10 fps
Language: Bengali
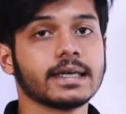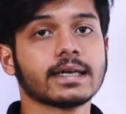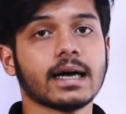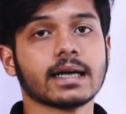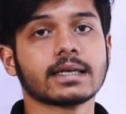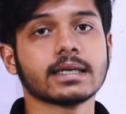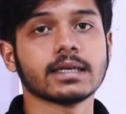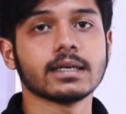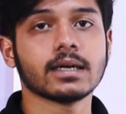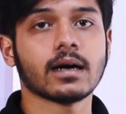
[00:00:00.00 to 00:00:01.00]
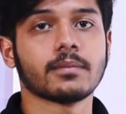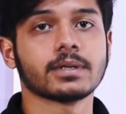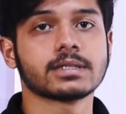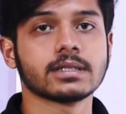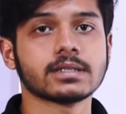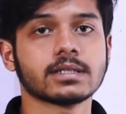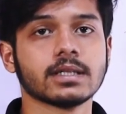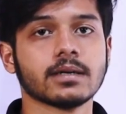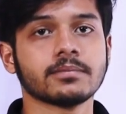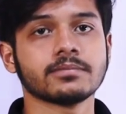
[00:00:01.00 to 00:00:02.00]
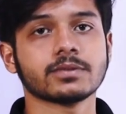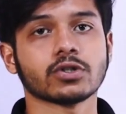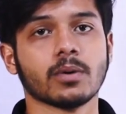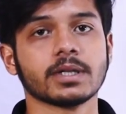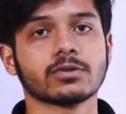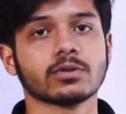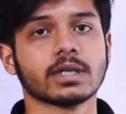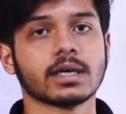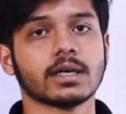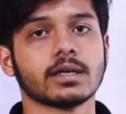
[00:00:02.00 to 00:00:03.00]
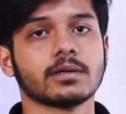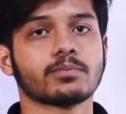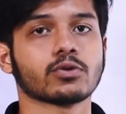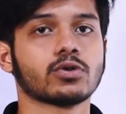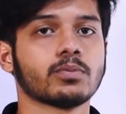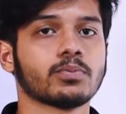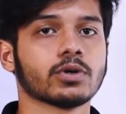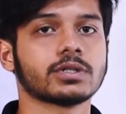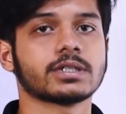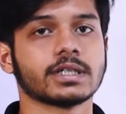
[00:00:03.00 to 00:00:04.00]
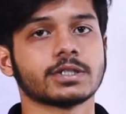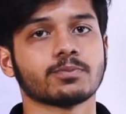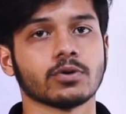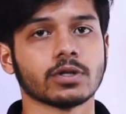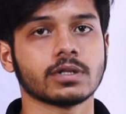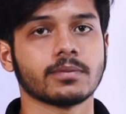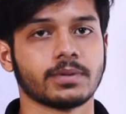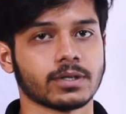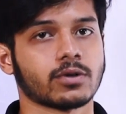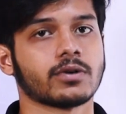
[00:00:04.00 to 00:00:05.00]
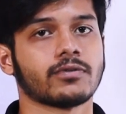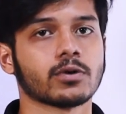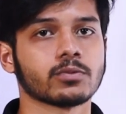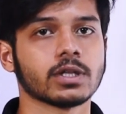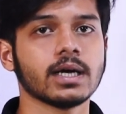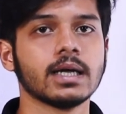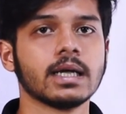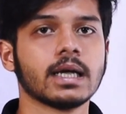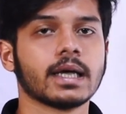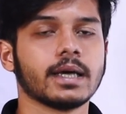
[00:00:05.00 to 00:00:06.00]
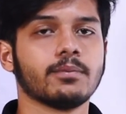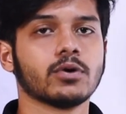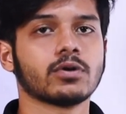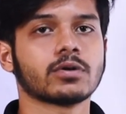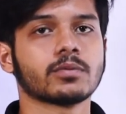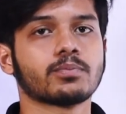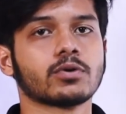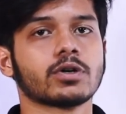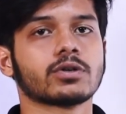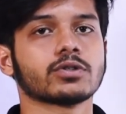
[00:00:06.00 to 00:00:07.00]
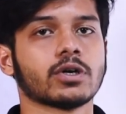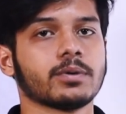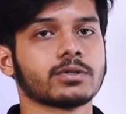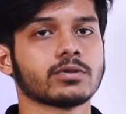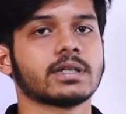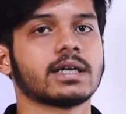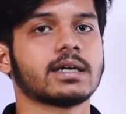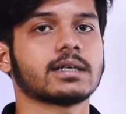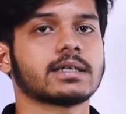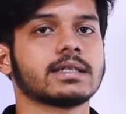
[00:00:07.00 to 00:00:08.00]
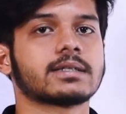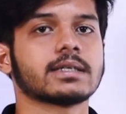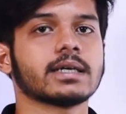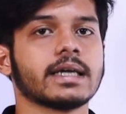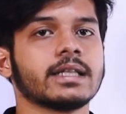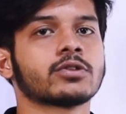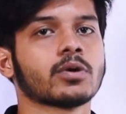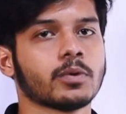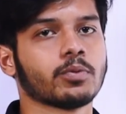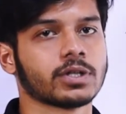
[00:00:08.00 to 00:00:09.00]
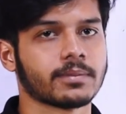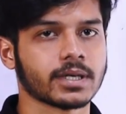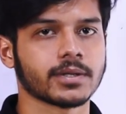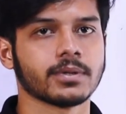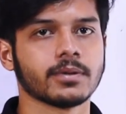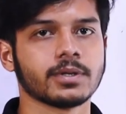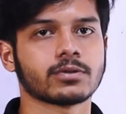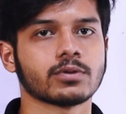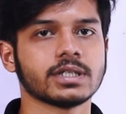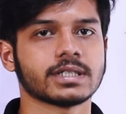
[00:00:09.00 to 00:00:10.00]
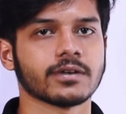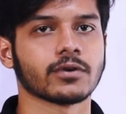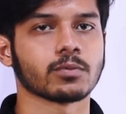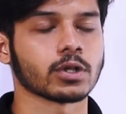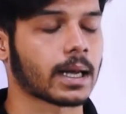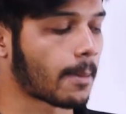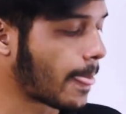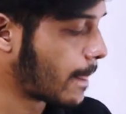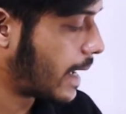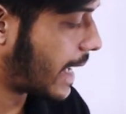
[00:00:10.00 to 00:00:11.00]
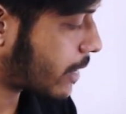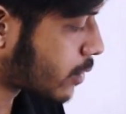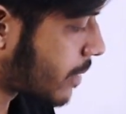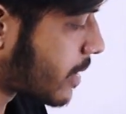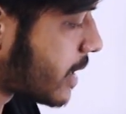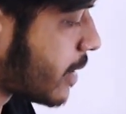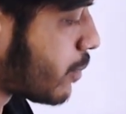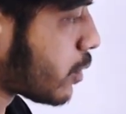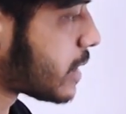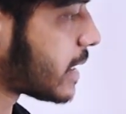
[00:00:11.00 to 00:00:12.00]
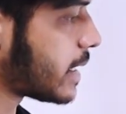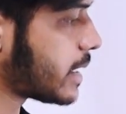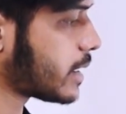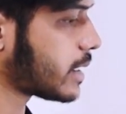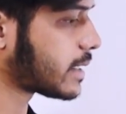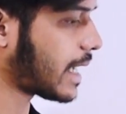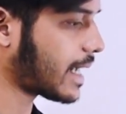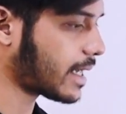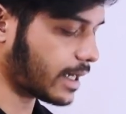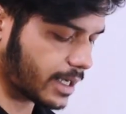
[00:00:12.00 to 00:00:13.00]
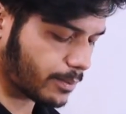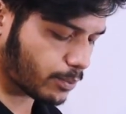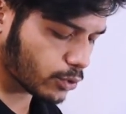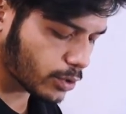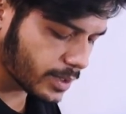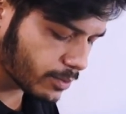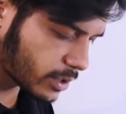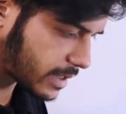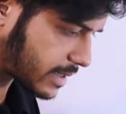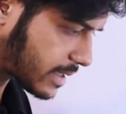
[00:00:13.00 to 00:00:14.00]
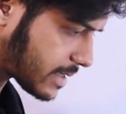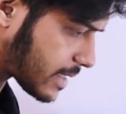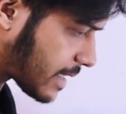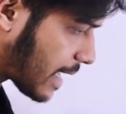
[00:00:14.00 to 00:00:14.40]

এর আগে আমরা জেনেছিলাম সমান্তর ধারার প্রথম পদ শেষ পদ বের করার ফর্মুলা এবং পুরোটো সমান্তর ধারার ক্ষেত্রে এনতম পদ আমরা কিভাবে বের করি সেই ফর্মুলা এখন আমরা দেখব যে ধারায় প্রথমেই বলেছি যে